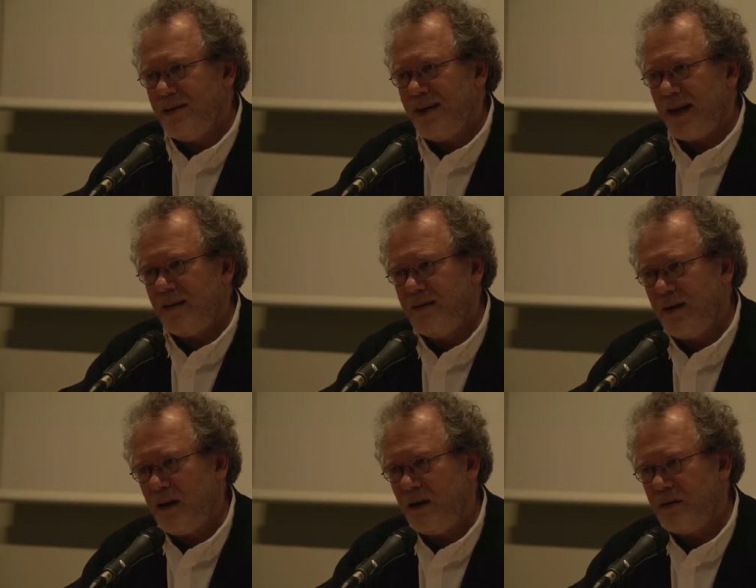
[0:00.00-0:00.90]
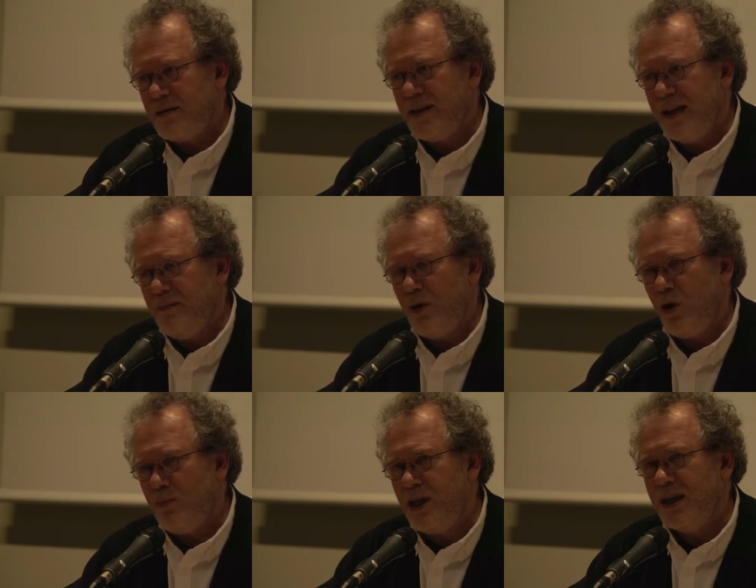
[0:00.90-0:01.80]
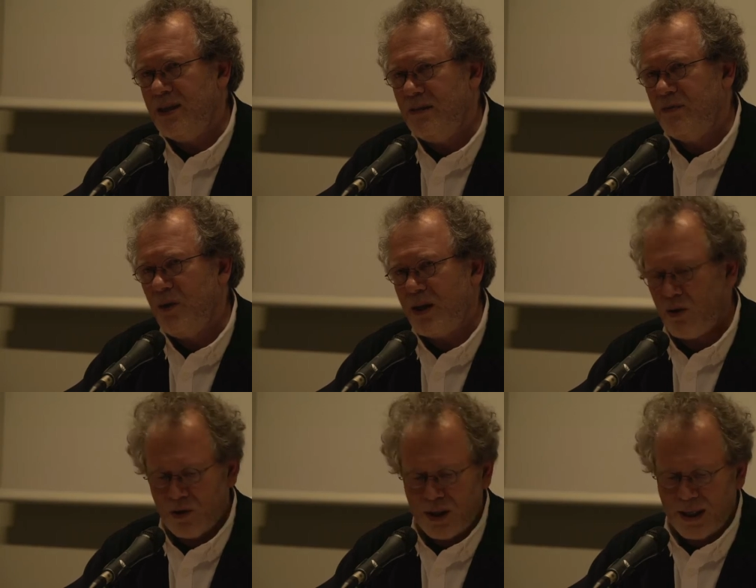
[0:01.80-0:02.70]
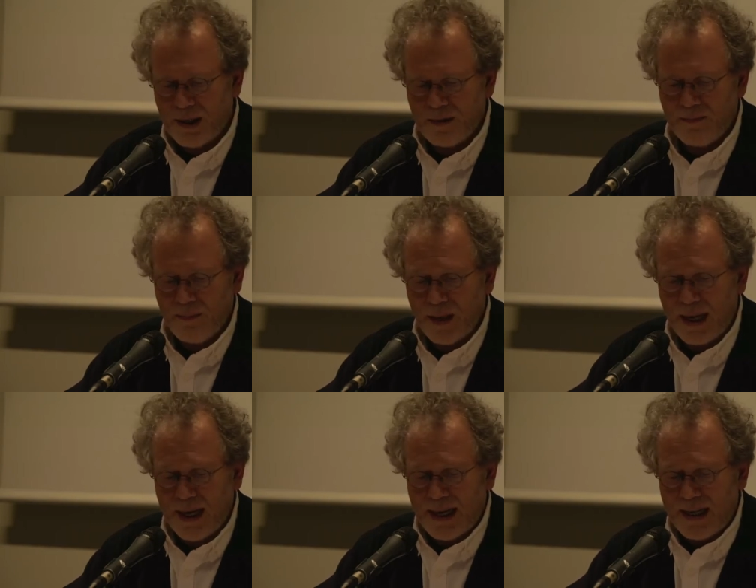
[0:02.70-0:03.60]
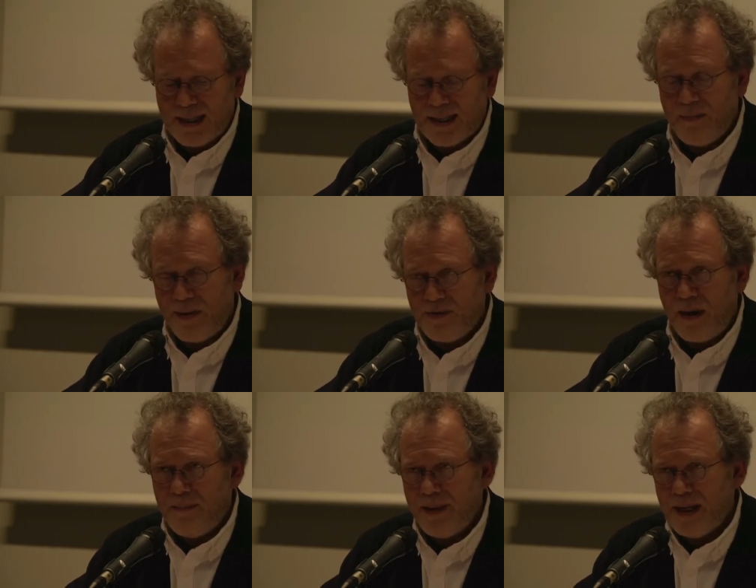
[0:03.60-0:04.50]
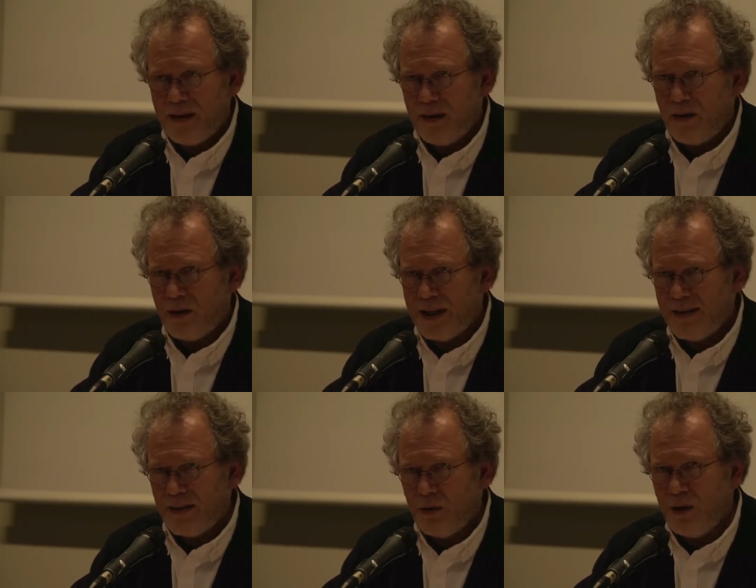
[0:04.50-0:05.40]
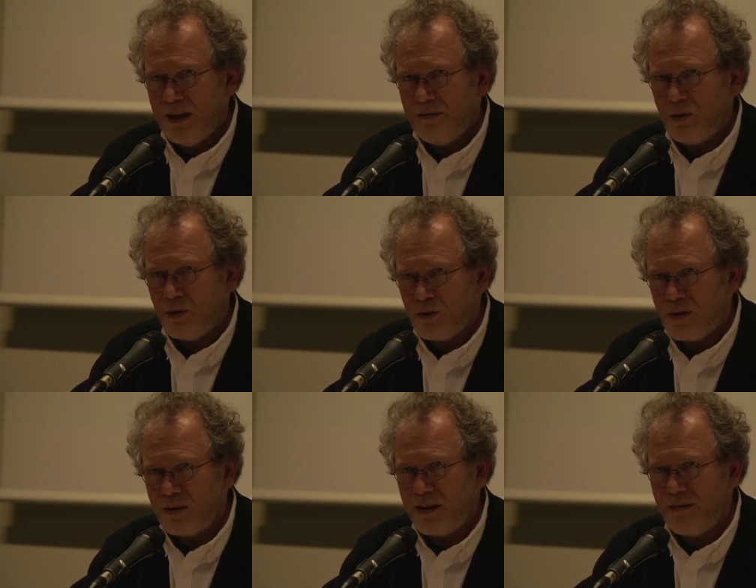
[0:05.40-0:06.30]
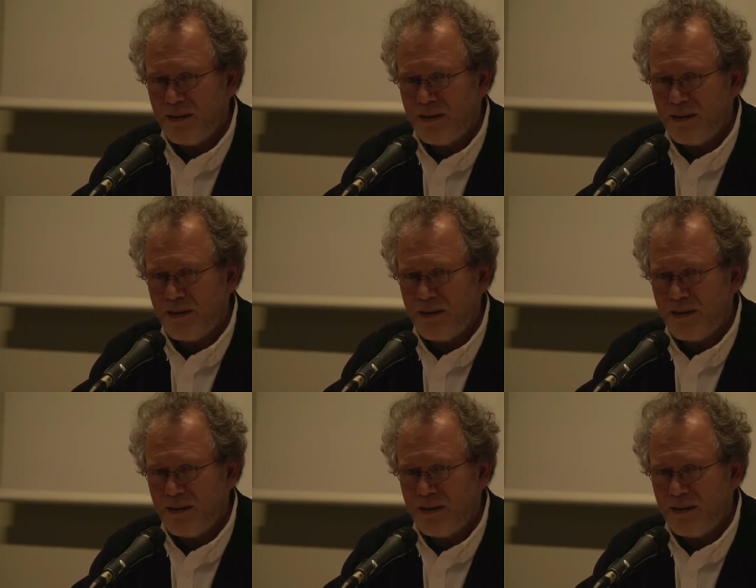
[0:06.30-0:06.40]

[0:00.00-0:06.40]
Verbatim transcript: certains éléments objectifs de la chronique. Ce qui m'a frappé en lisant le livre de Constantin